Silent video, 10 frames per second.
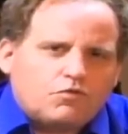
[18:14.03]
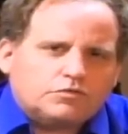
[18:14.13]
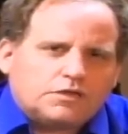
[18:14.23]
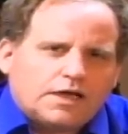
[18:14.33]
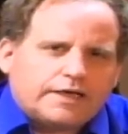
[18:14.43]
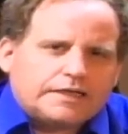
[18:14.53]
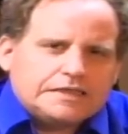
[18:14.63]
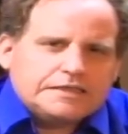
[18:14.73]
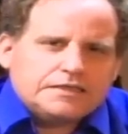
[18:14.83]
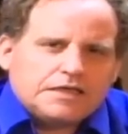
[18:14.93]
大、
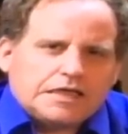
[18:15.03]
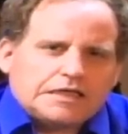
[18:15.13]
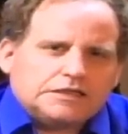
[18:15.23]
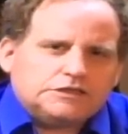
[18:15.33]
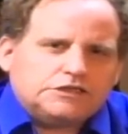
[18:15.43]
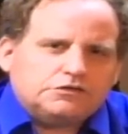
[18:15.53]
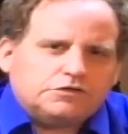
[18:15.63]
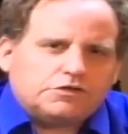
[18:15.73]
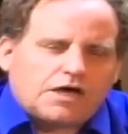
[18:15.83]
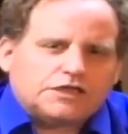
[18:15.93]
人
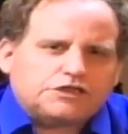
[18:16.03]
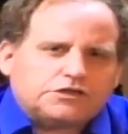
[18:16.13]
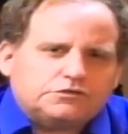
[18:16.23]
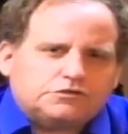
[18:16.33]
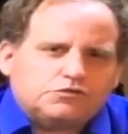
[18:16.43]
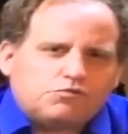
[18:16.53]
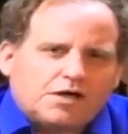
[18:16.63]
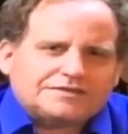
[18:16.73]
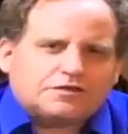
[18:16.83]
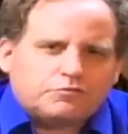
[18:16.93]
類を家畜にする
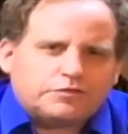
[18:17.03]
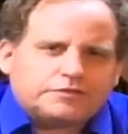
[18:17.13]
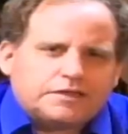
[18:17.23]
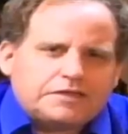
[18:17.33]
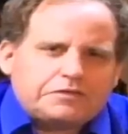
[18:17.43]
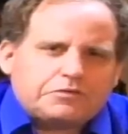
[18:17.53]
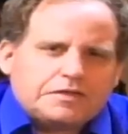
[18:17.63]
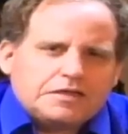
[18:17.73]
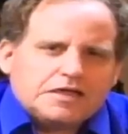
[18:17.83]
技を持っている